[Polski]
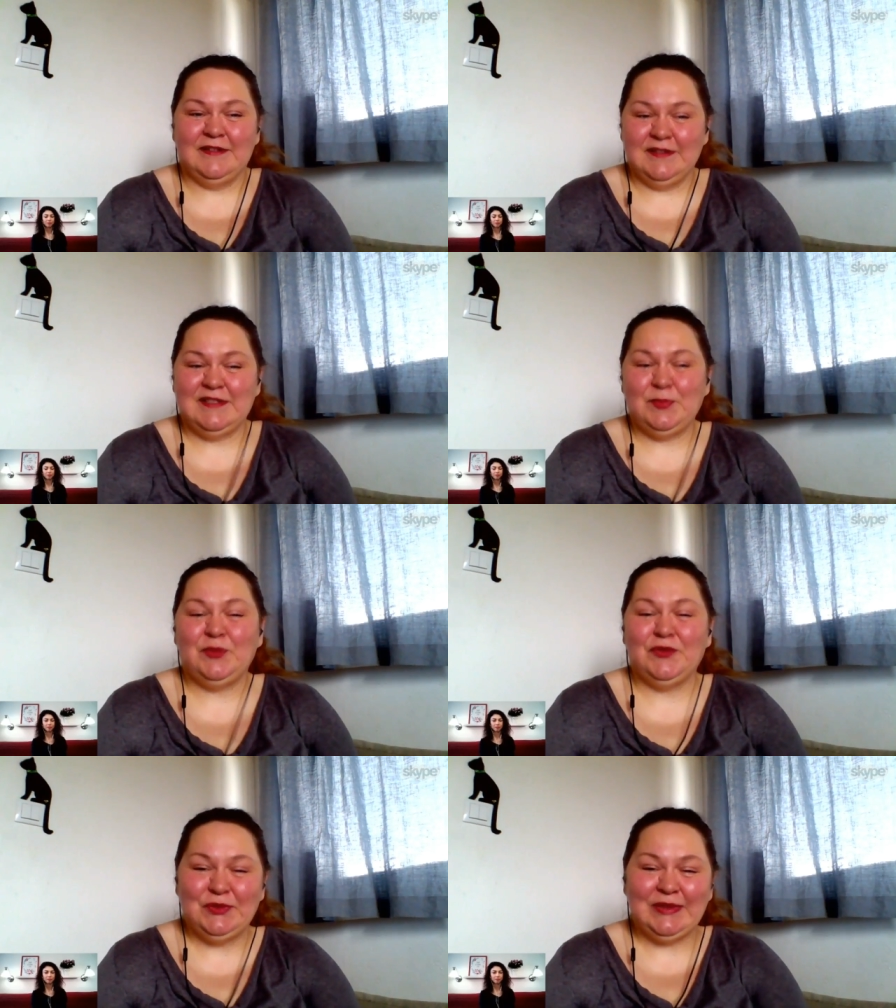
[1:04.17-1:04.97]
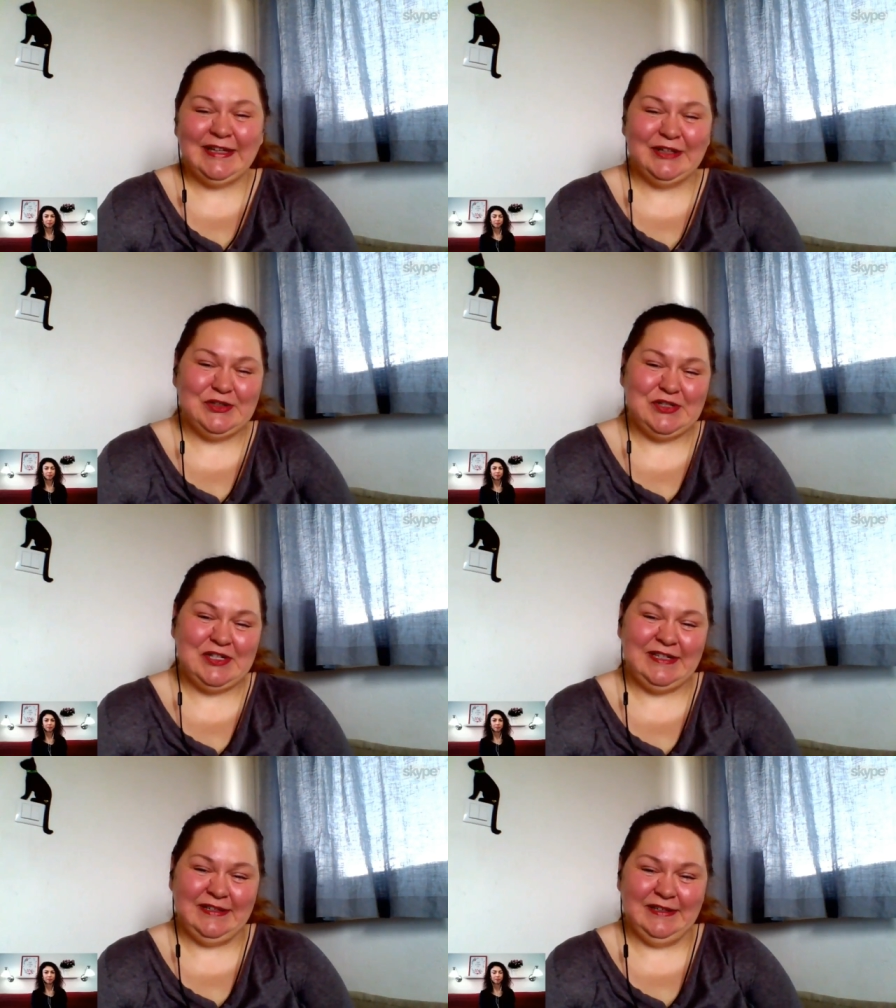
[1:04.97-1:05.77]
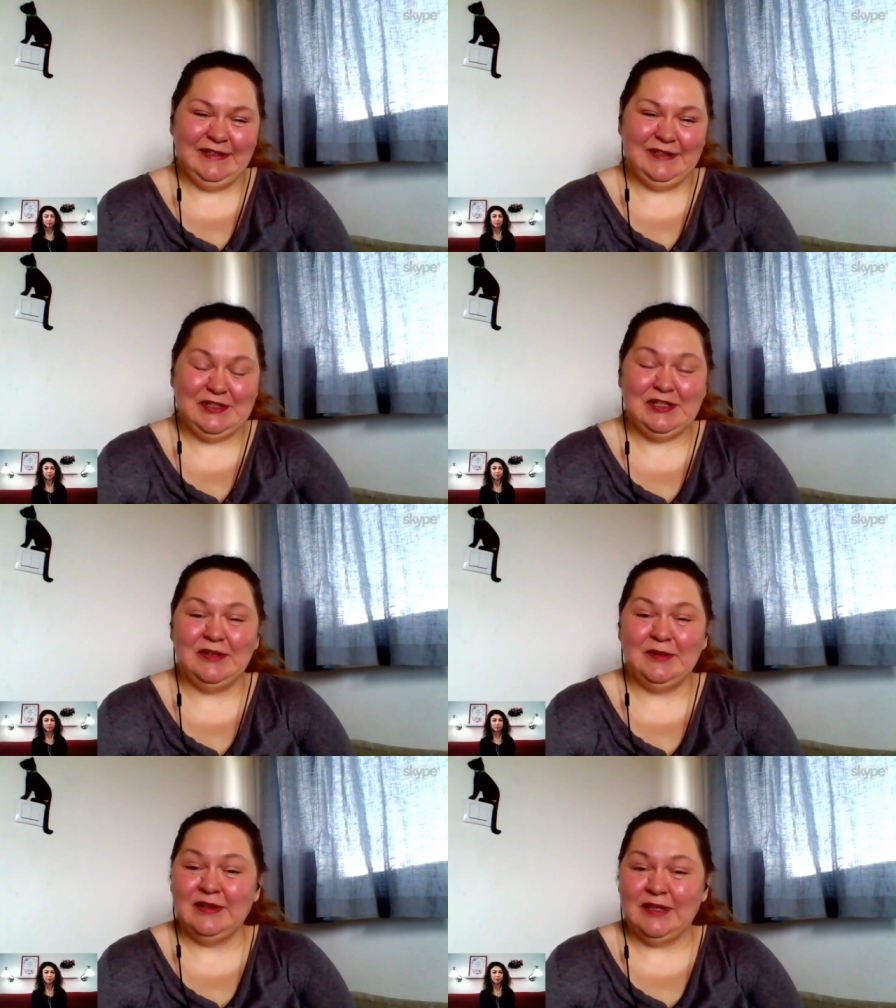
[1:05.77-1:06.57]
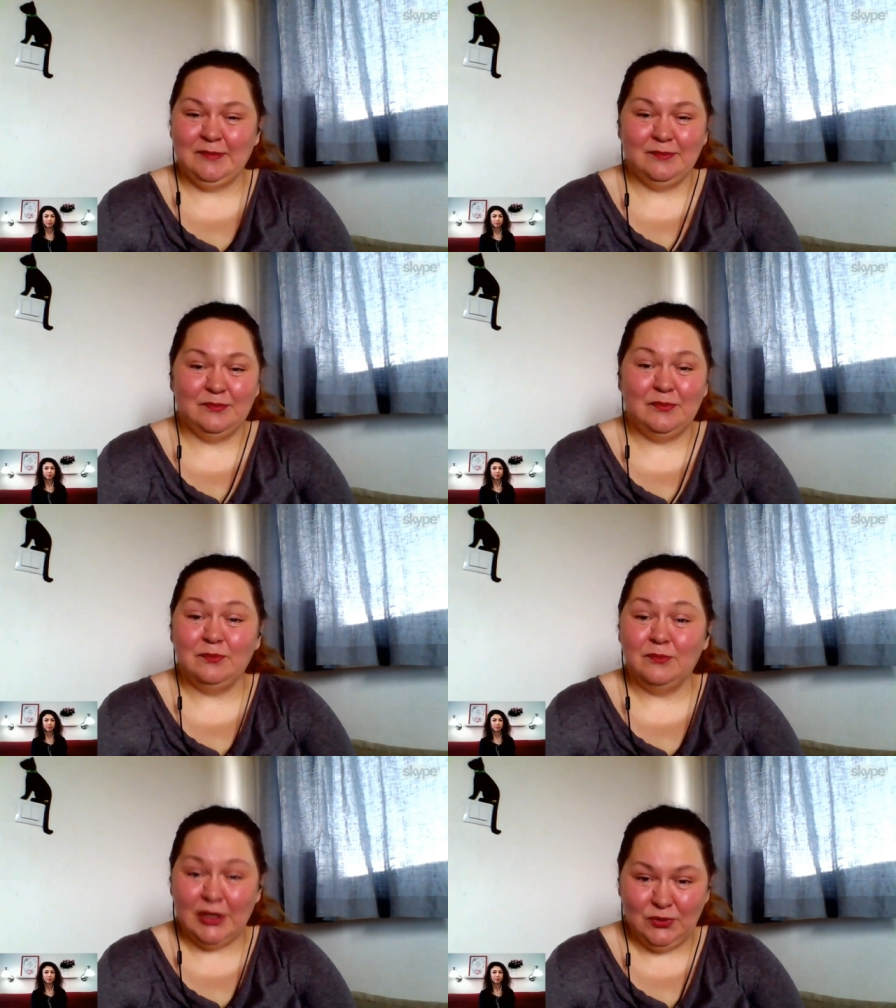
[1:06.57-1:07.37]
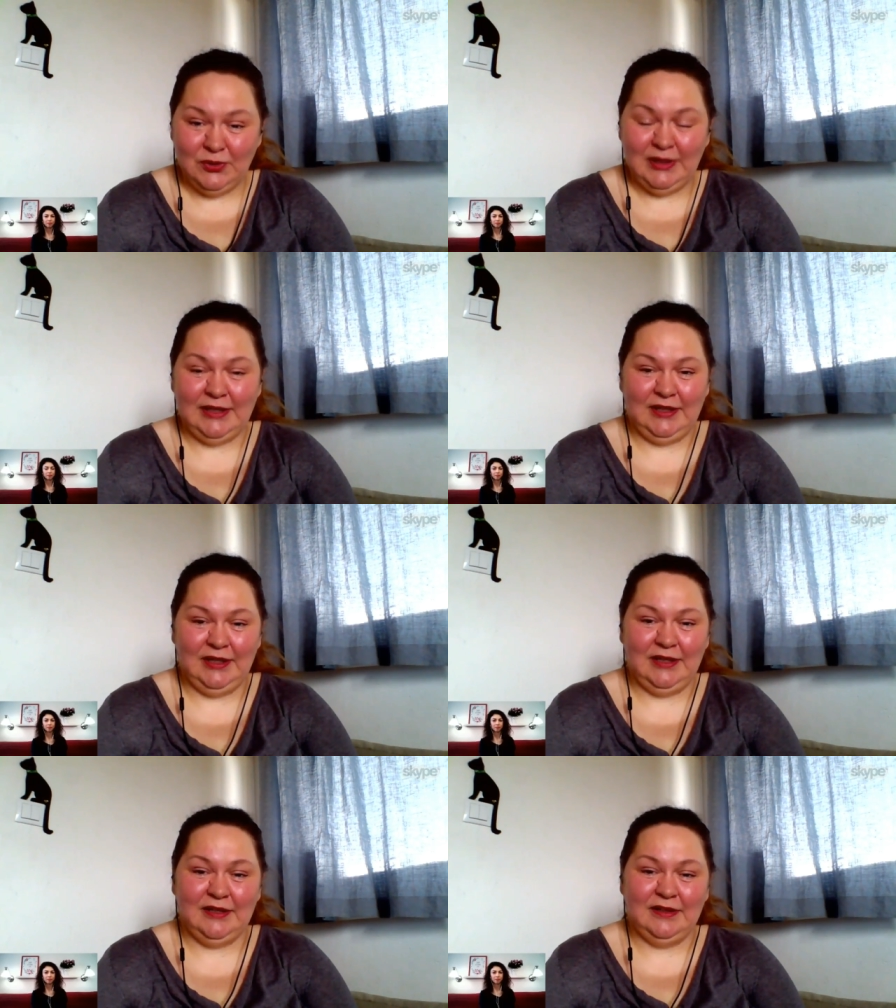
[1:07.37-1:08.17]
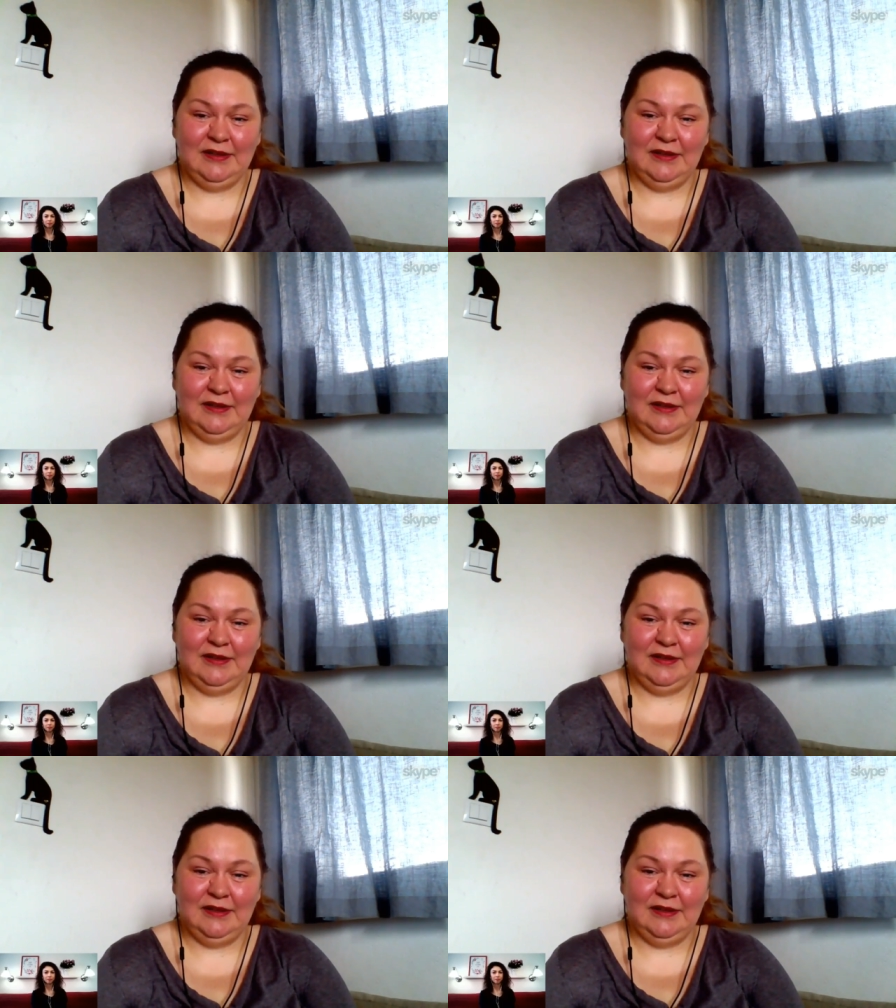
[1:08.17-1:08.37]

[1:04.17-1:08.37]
e, z powodu tego, że, że nam brakuje takich